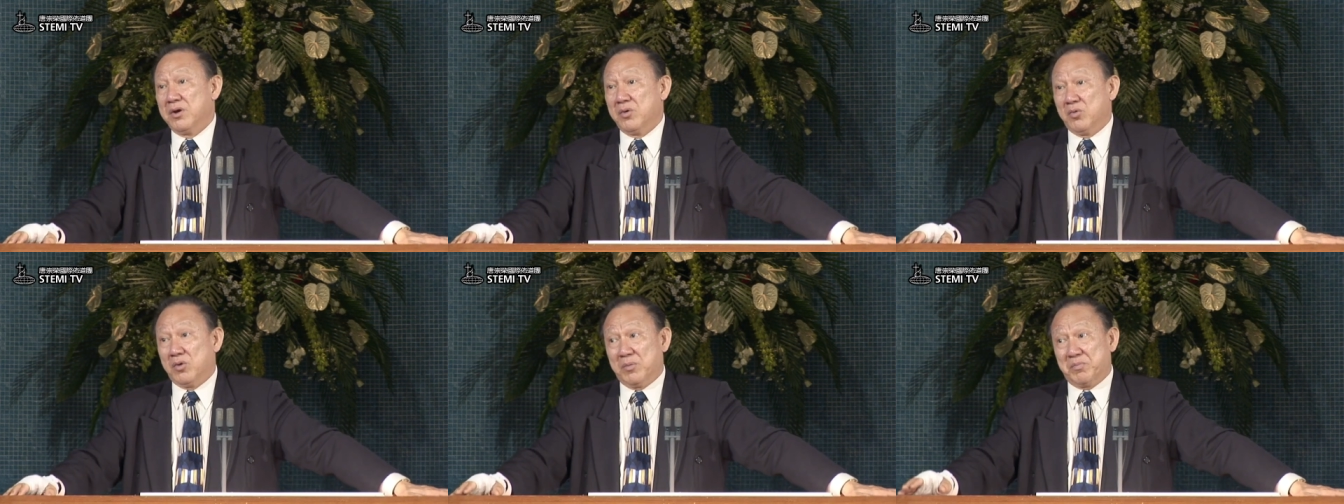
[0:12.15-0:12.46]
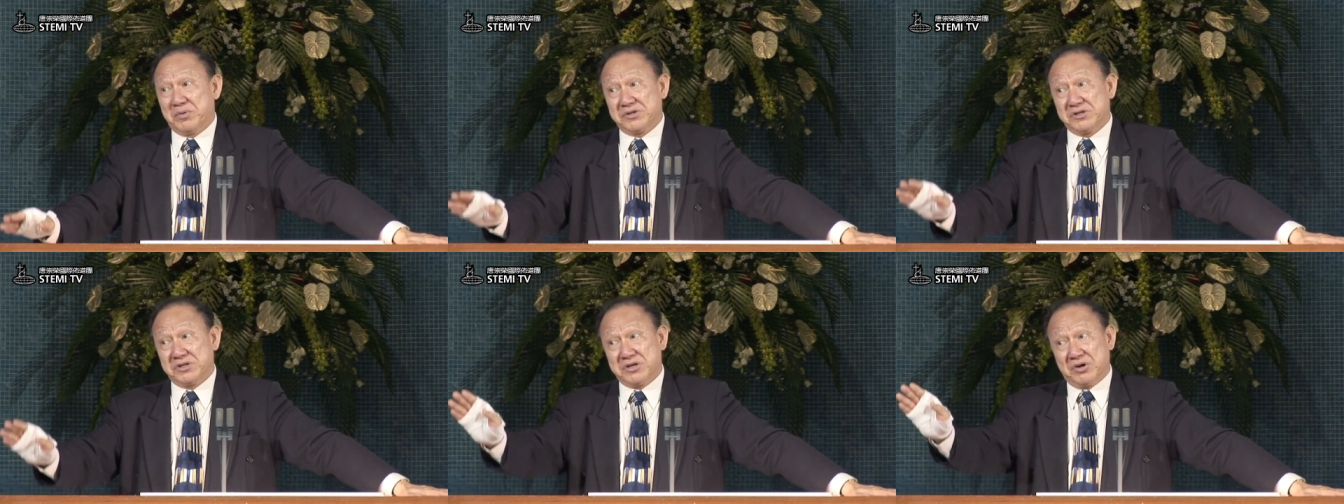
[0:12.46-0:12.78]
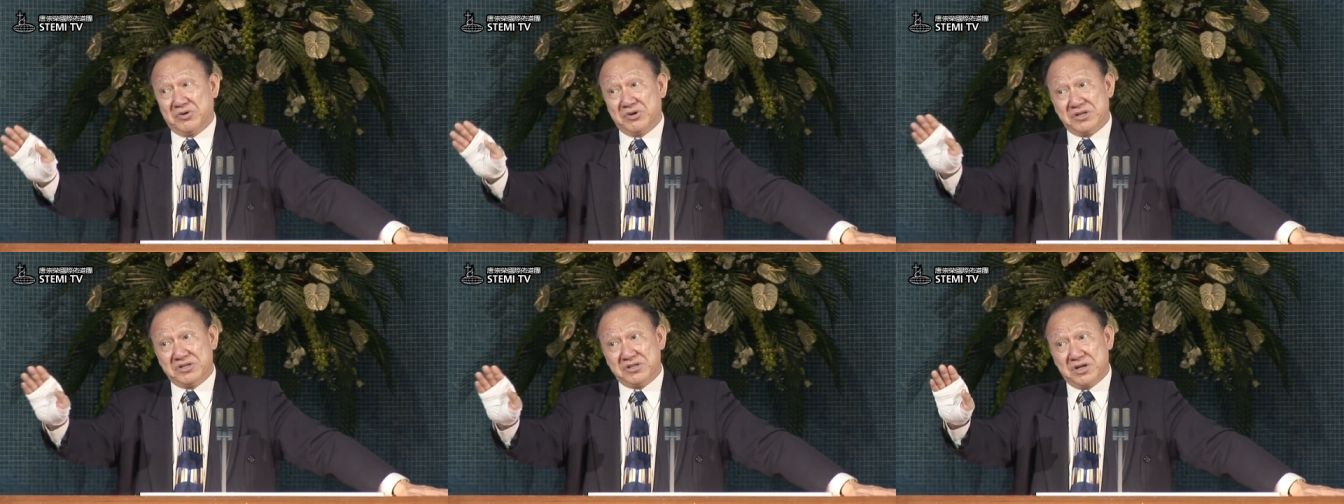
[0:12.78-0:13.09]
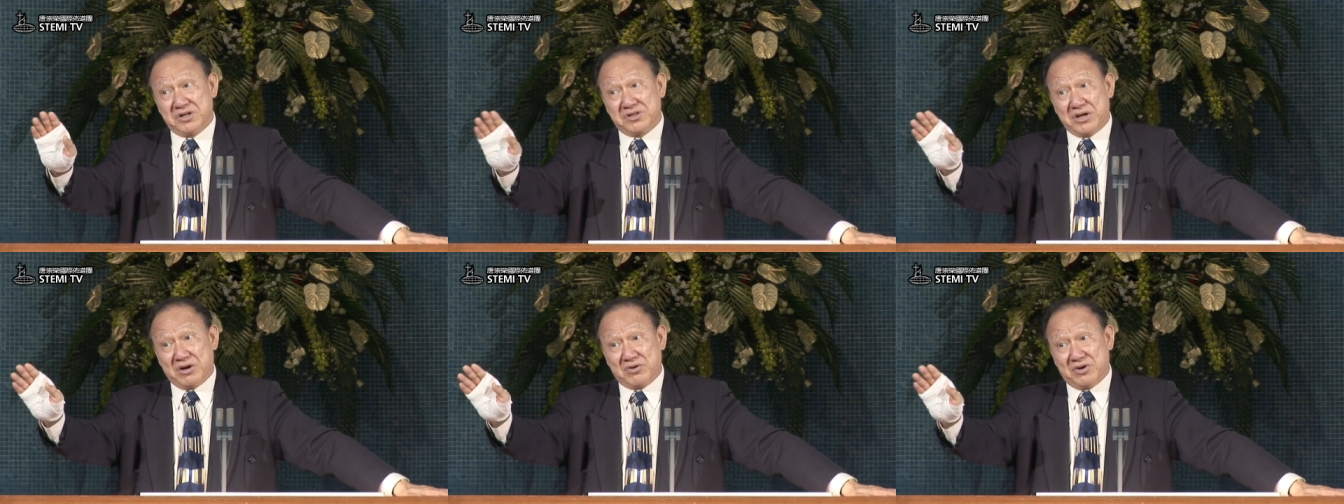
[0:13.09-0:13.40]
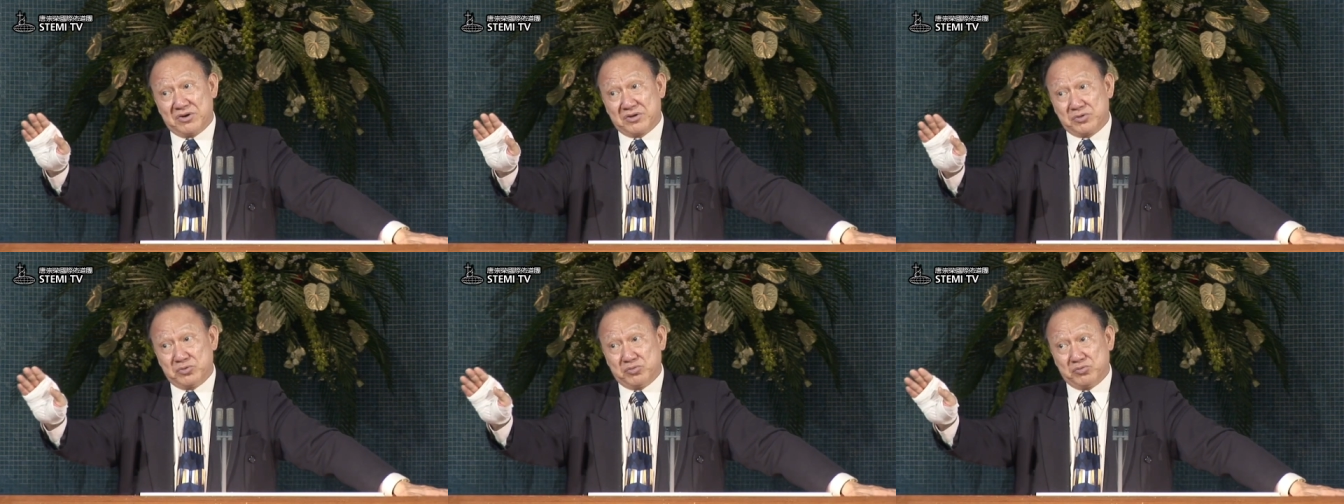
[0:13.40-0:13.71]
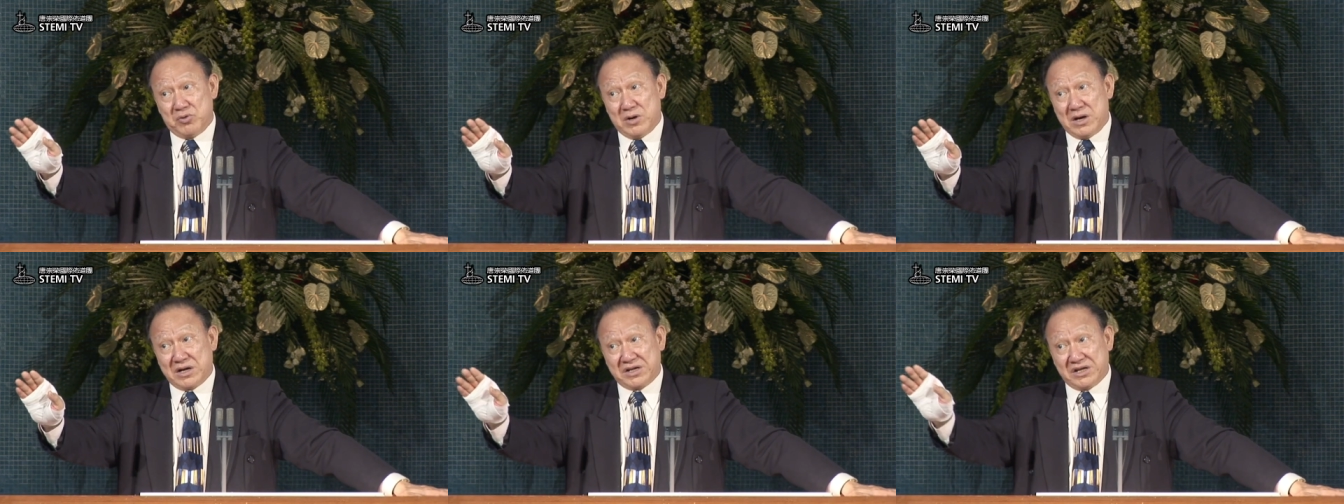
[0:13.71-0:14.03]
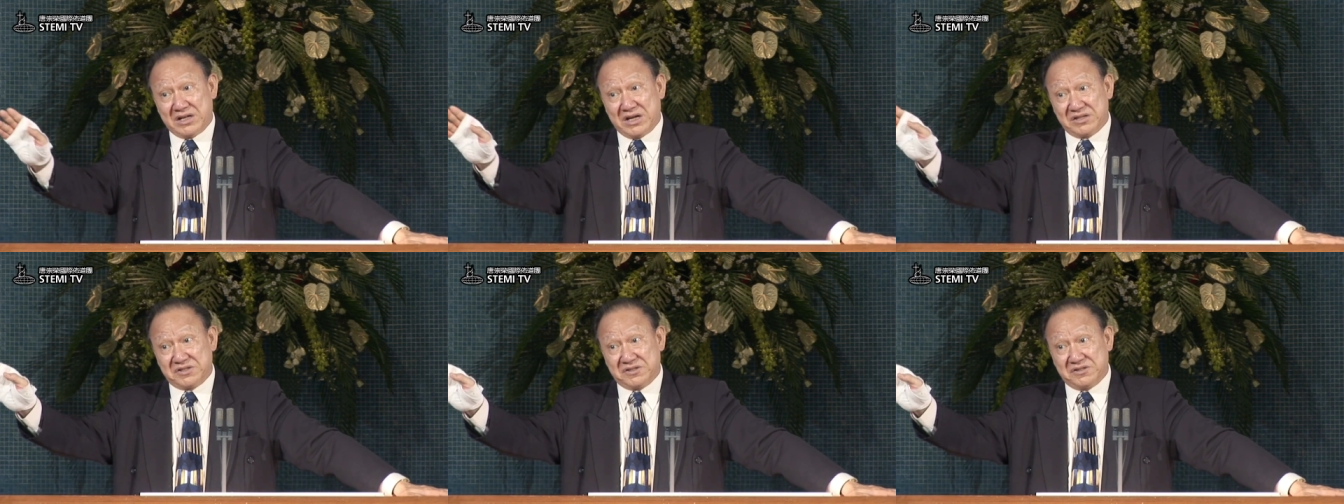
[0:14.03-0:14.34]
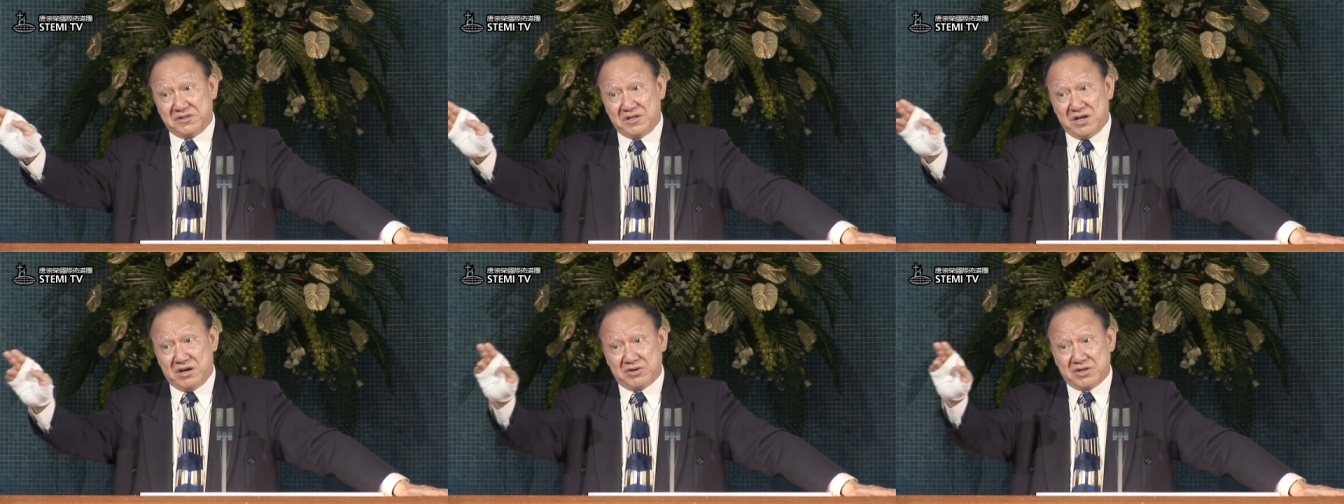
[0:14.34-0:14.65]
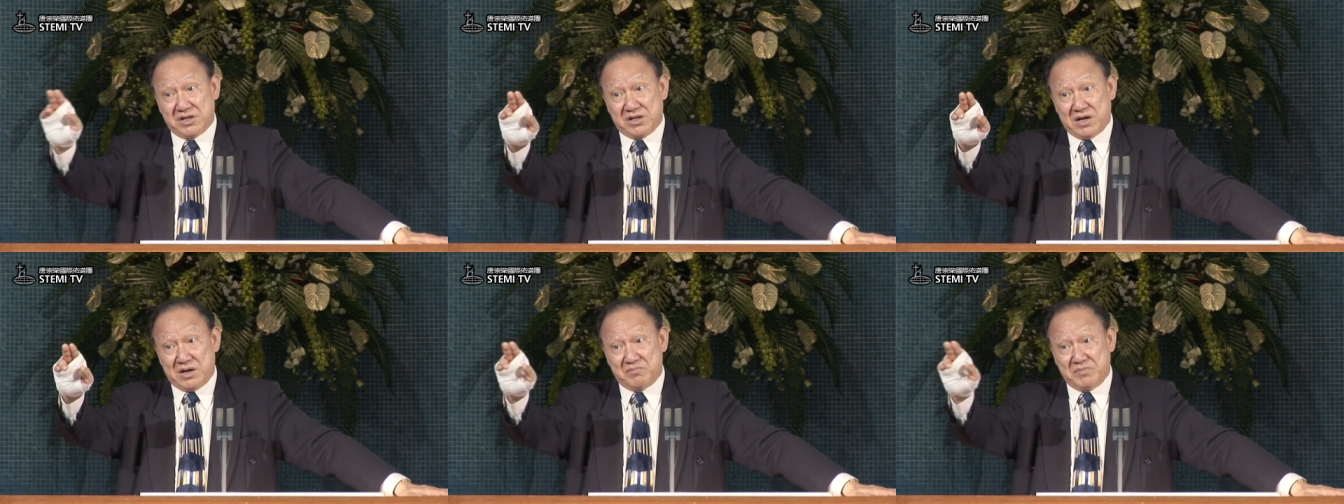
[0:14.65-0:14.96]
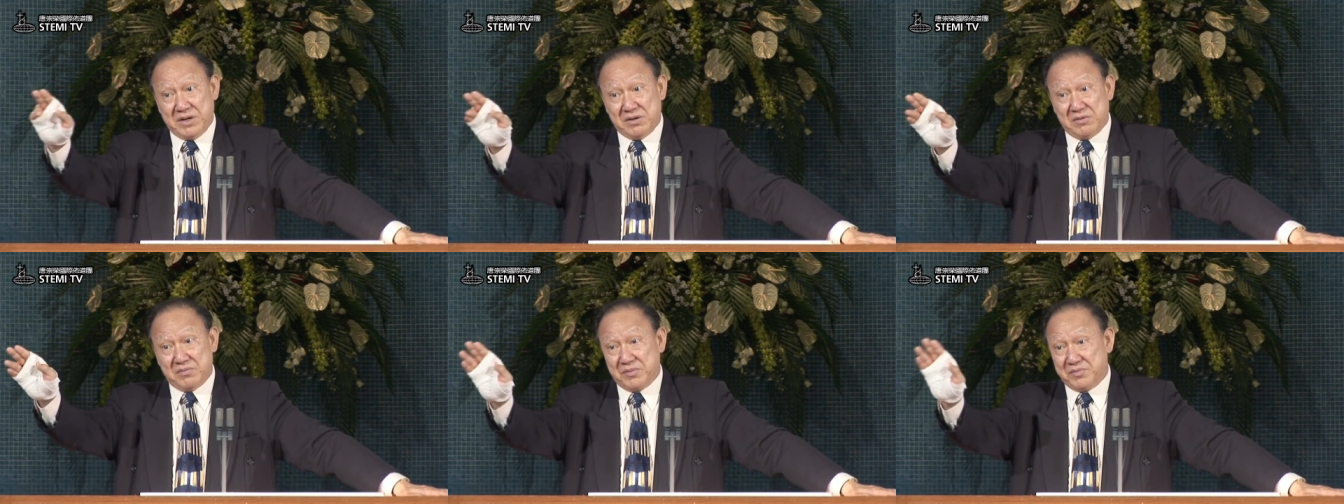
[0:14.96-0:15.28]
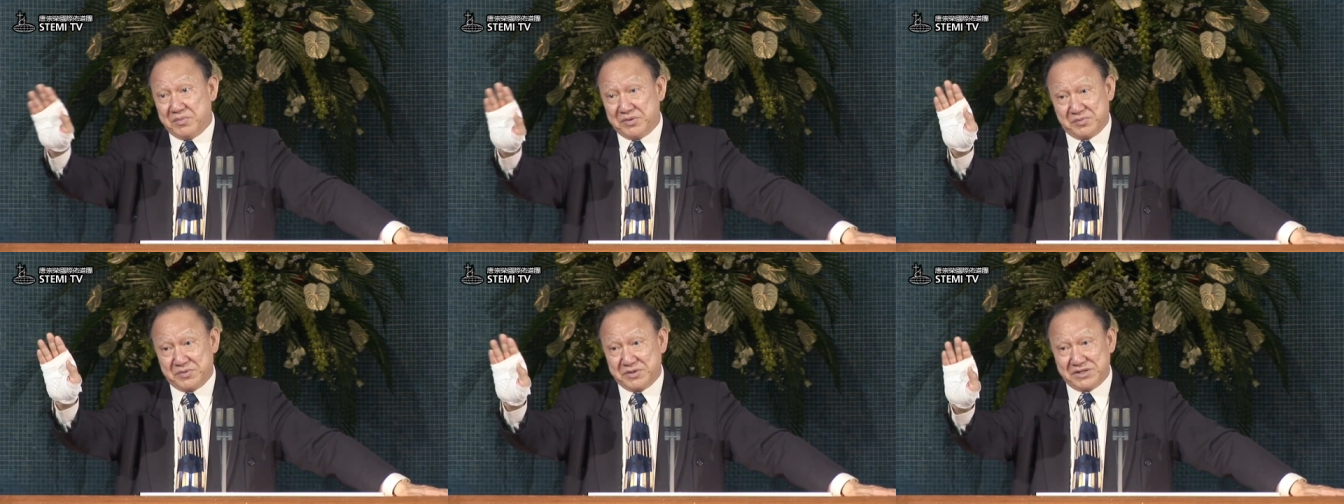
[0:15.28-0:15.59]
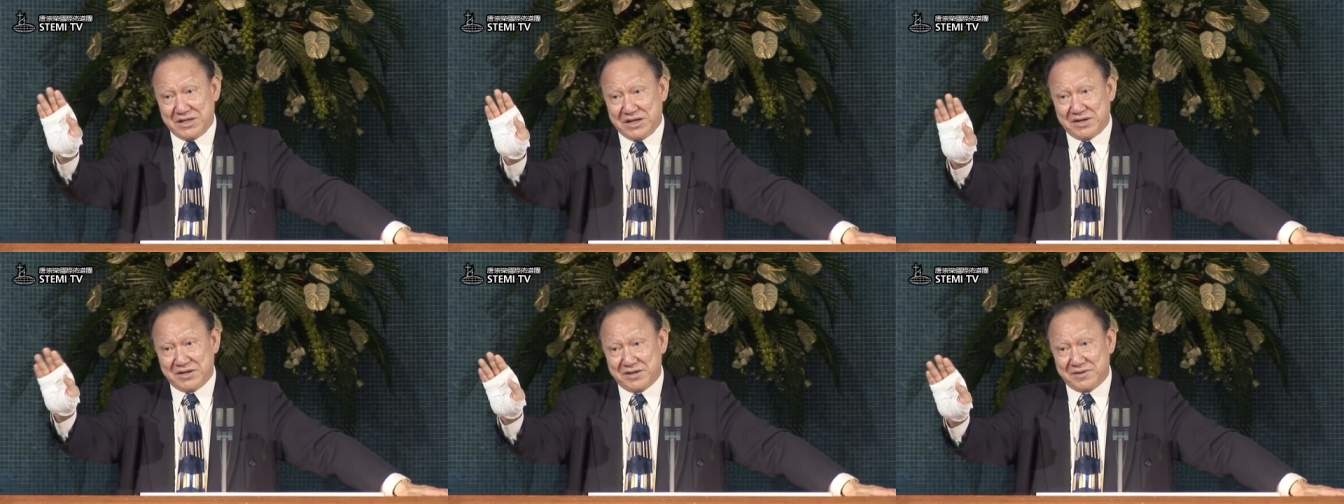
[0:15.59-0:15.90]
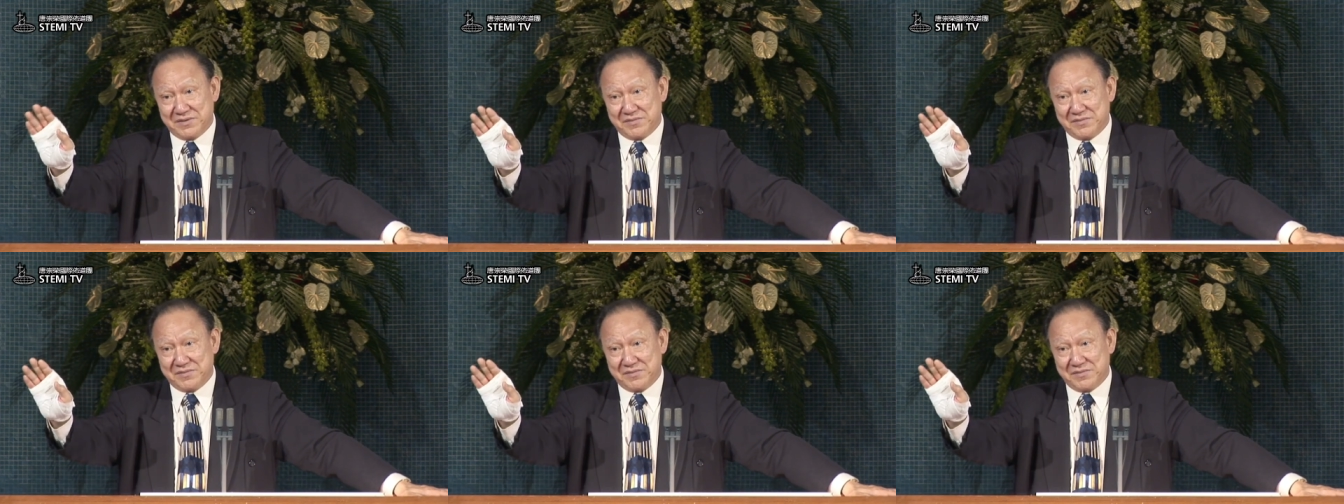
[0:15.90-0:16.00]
我不是叫你今天祷告主啊，给他死掉，给他病，不不是那个。